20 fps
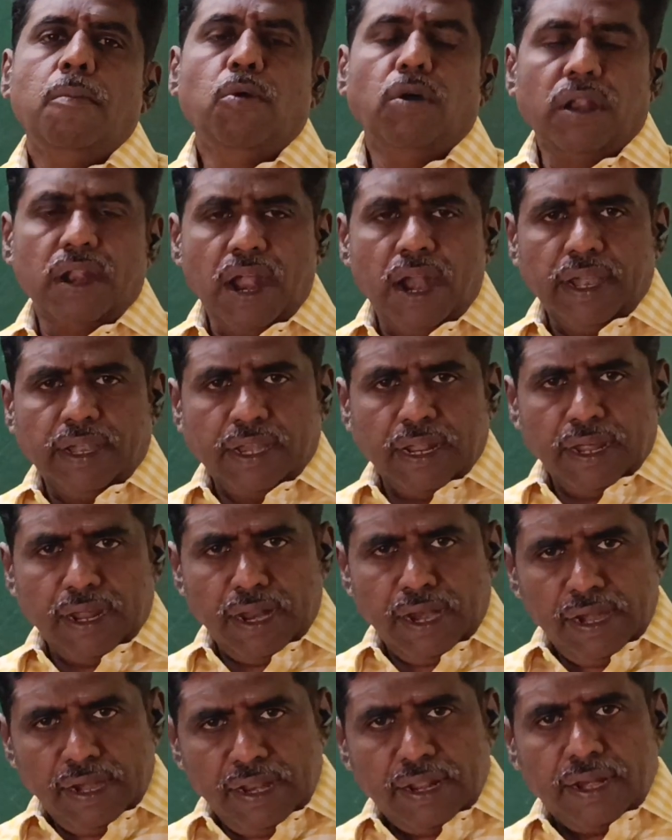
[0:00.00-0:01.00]

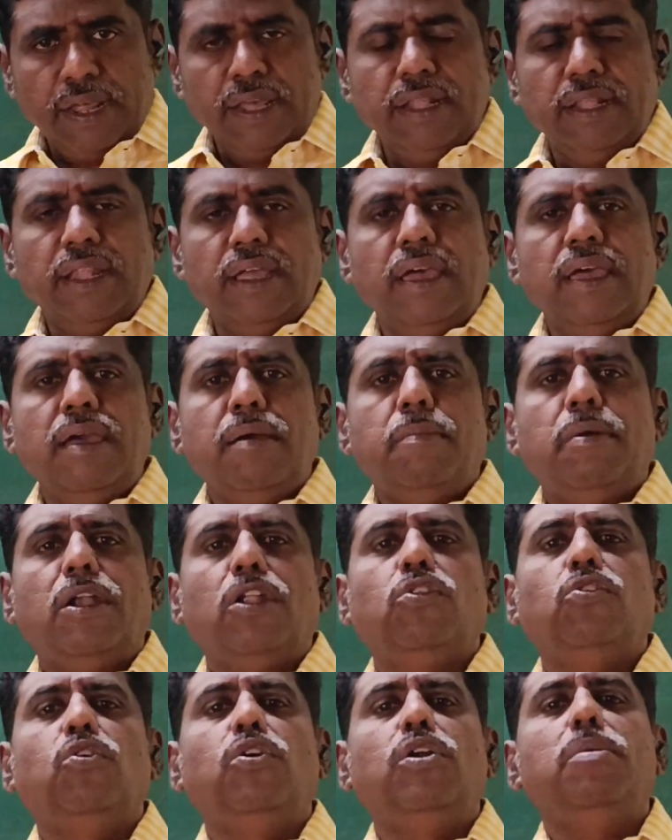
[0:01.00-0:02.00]
போராட்டங்கள் நிறைந்த
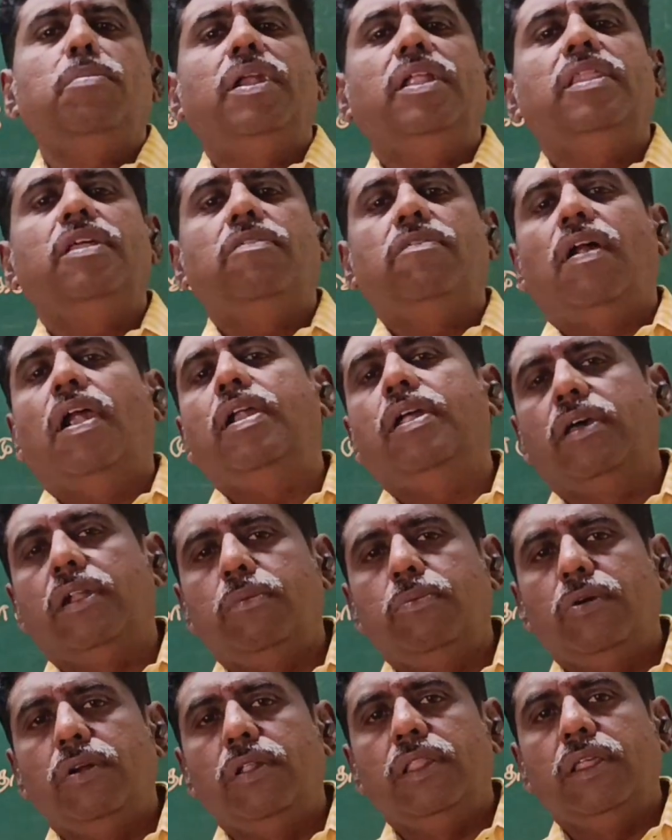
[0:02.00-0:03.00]
மனதோடு மனிதன் வாழ்கிற
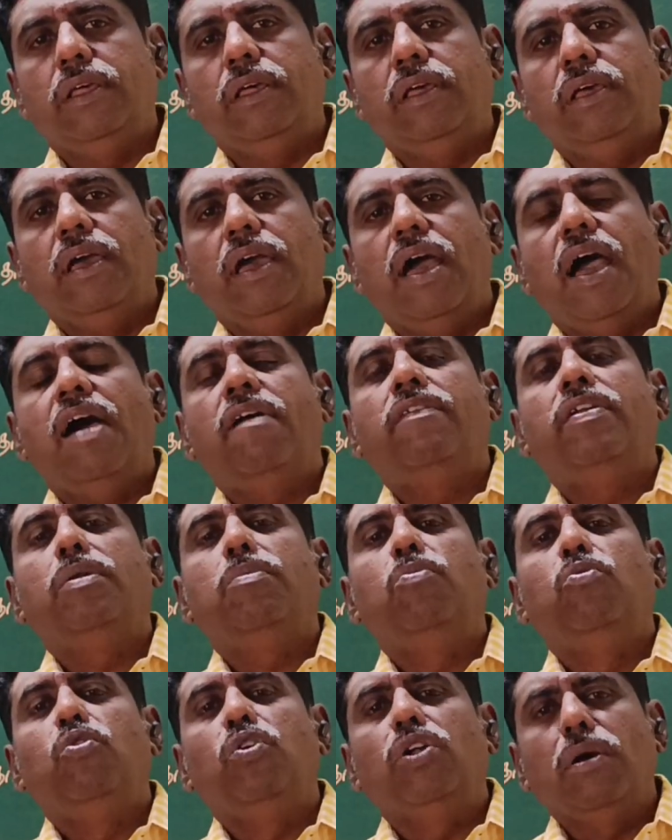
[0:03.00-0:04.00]
பொழுது அவன்
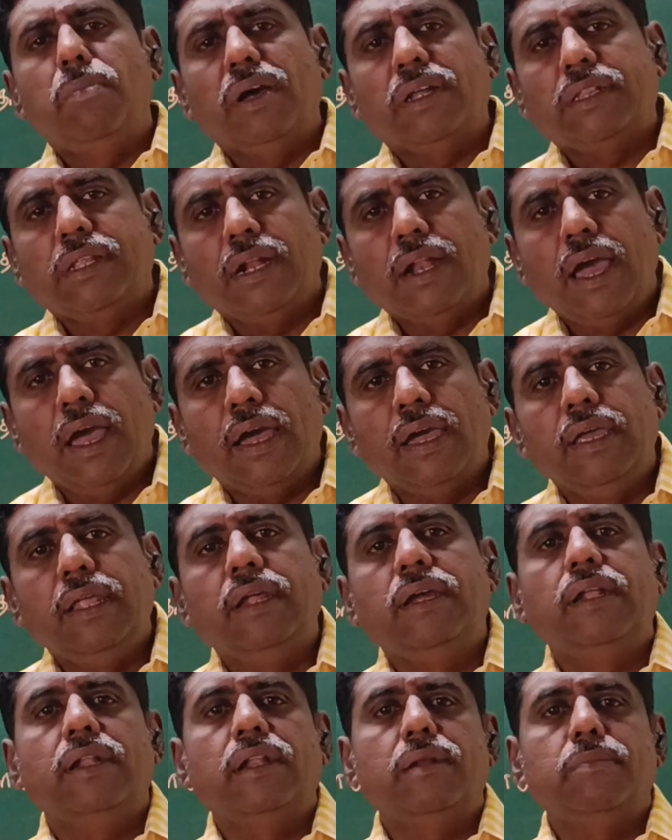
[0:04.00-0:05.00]
முருகபக்தனாக
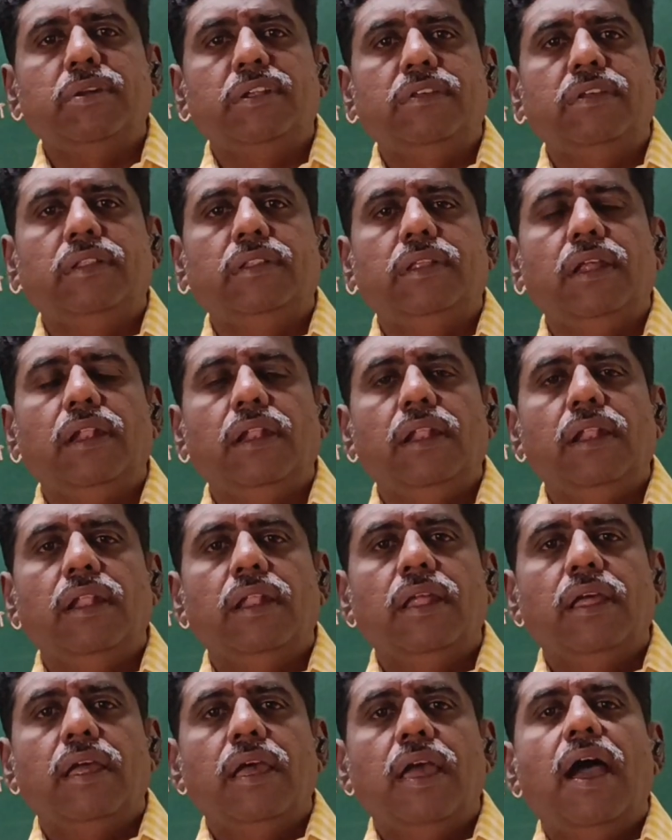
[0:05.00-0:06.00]
இருக்கின்ற பட்சத்தில்
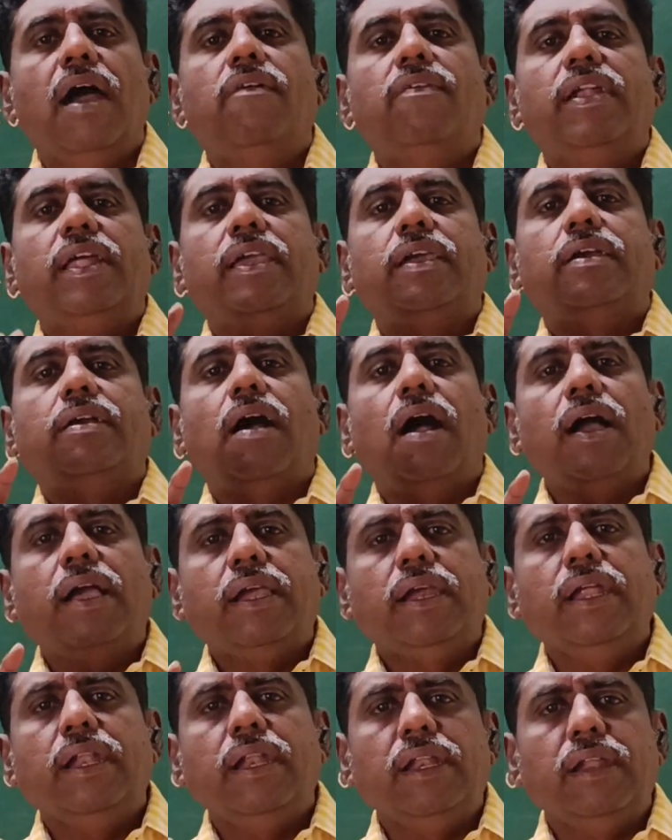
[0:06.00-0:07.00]
அவனை
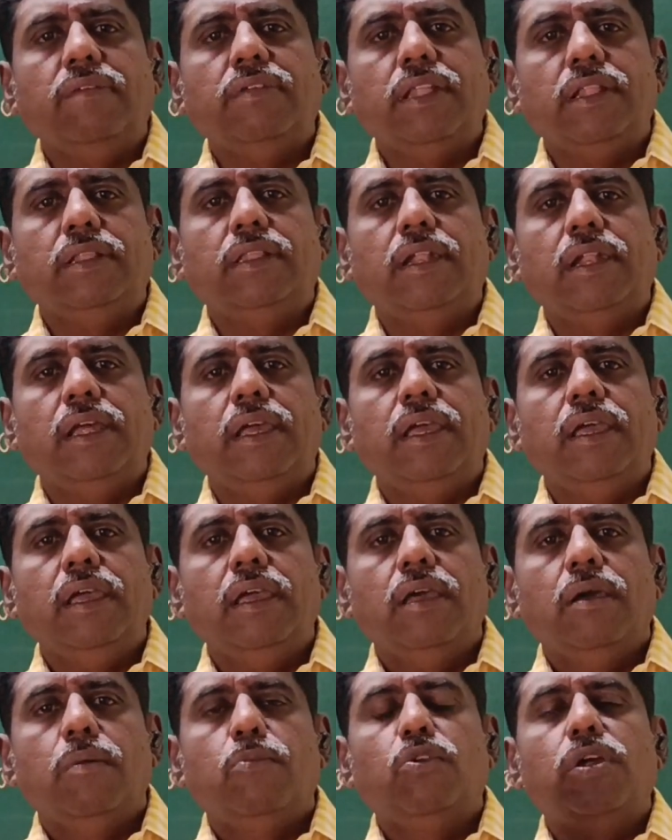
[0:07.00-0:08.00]
காக்கின்ற விதத்திலே
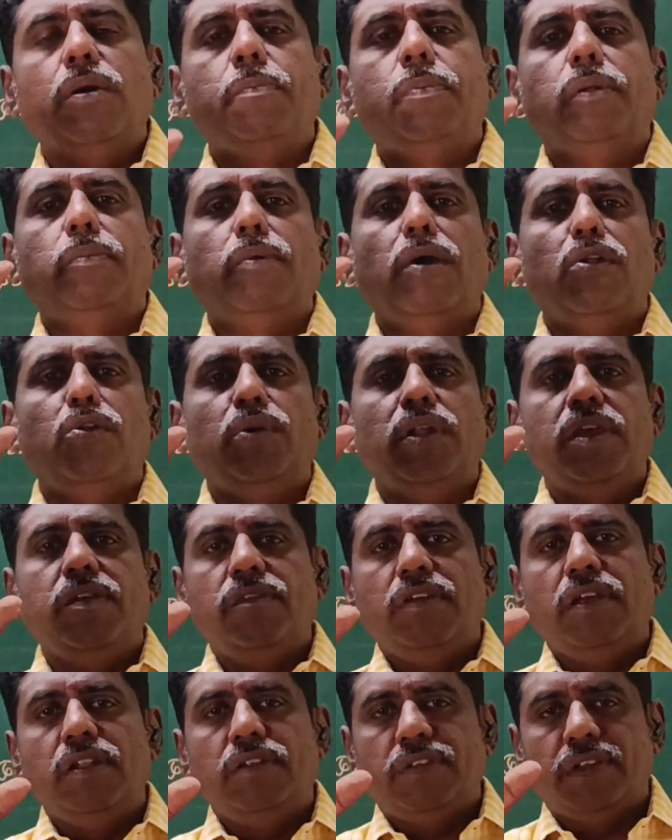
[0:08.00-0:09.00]
முருகப்பெருமானுடைய
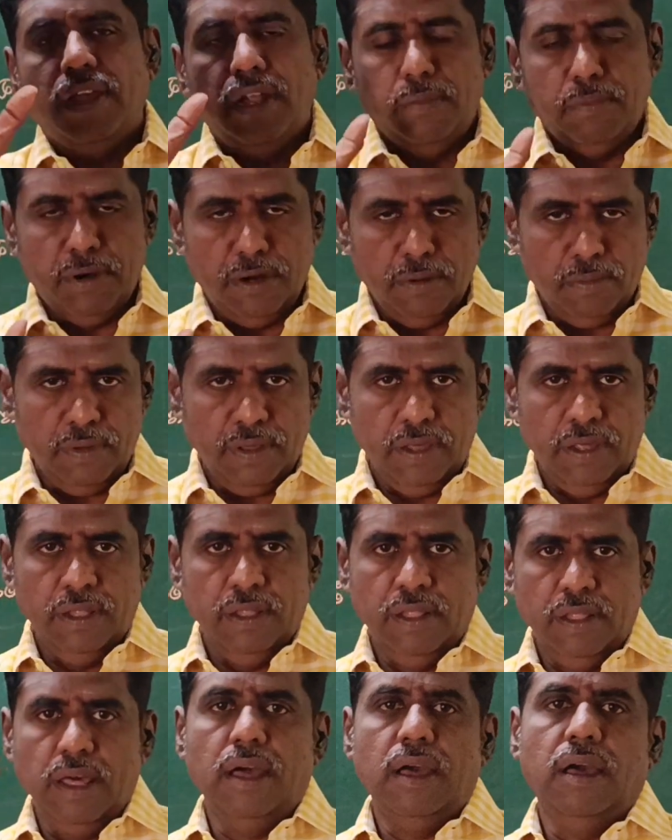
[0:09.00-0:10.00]
வேல் செயல்படும்
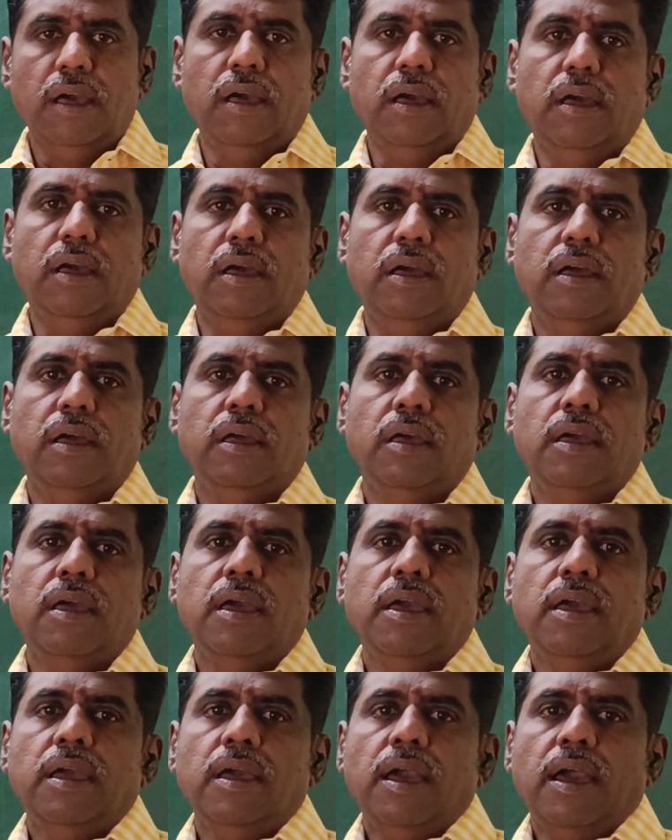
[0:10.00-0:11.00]

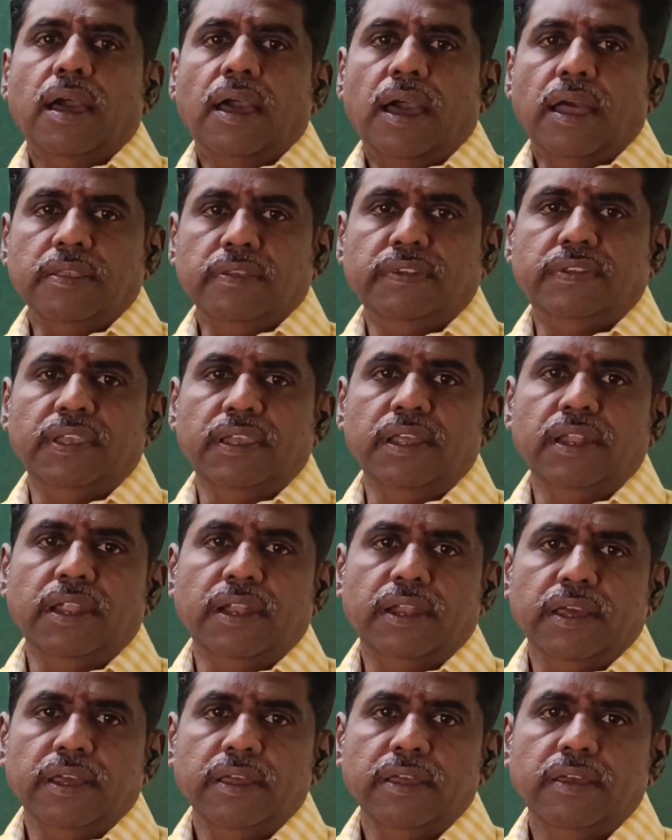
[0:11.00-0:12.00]
இதுதான்
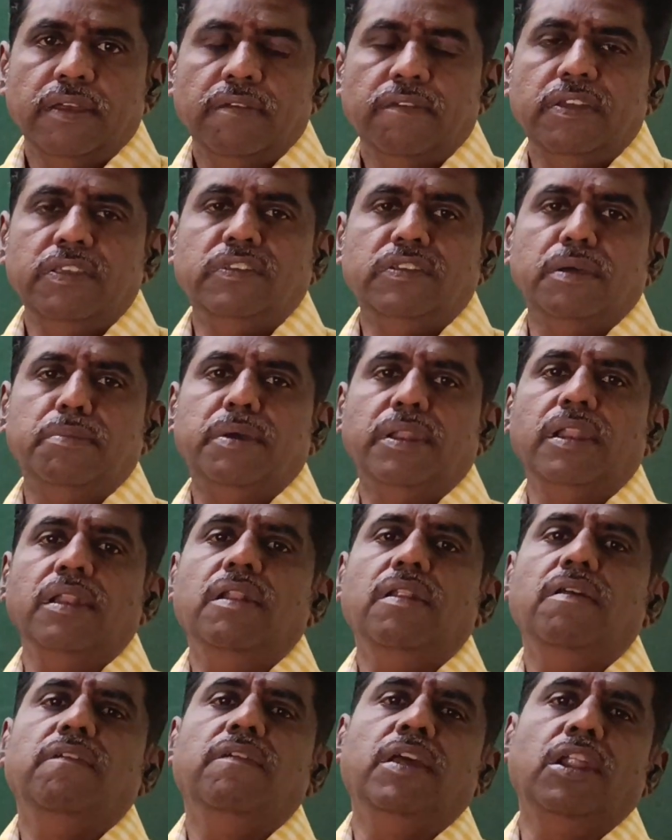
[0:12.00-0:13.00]
என
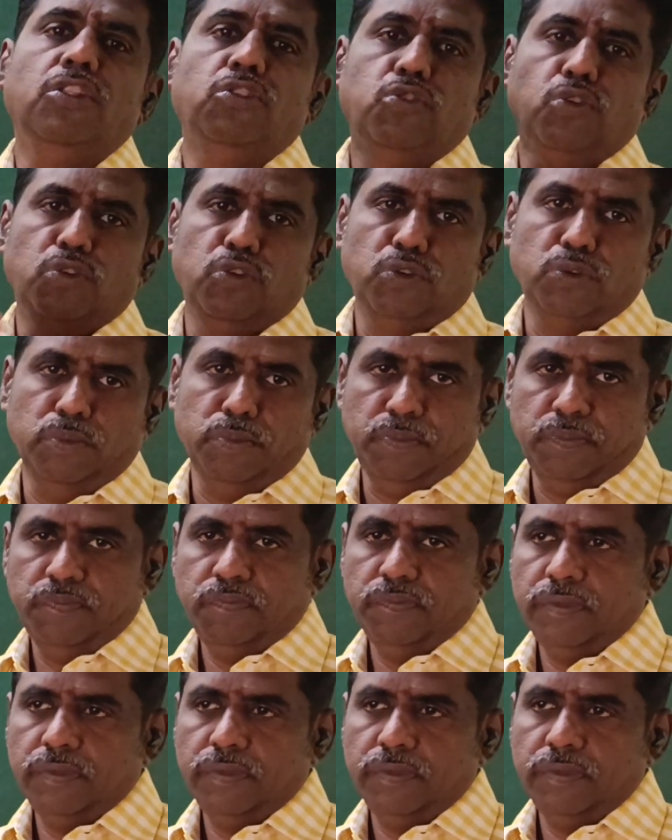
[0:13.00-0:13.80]
வெஞ்சமரில் வேல் தோன்றும்